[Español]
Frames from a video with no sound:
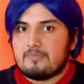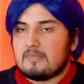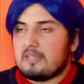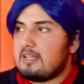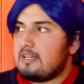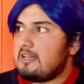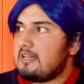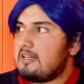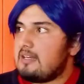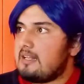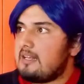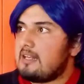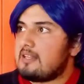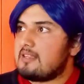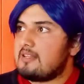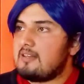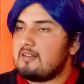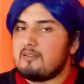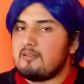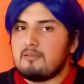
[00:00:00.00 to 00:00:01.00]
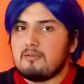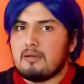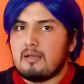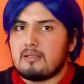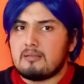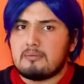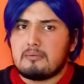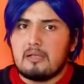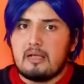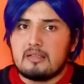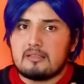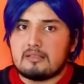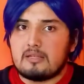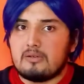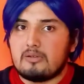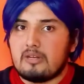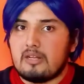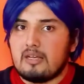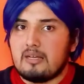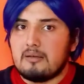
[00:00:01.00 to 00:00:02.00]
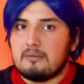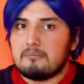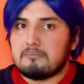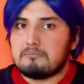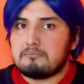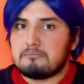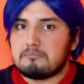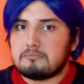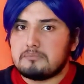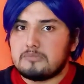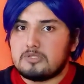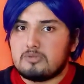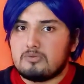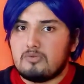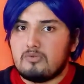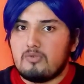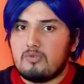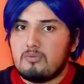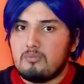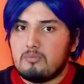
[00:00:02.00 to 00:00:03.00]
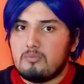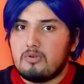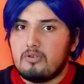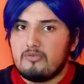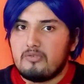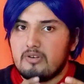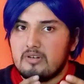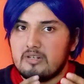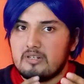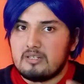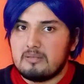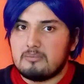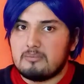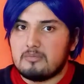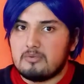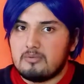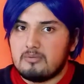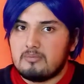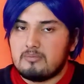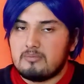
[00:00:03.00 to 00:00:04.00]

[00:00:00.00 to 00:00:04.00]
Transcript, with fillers: Eh, la serie hasta ahora tuvo un muy buen ritmo.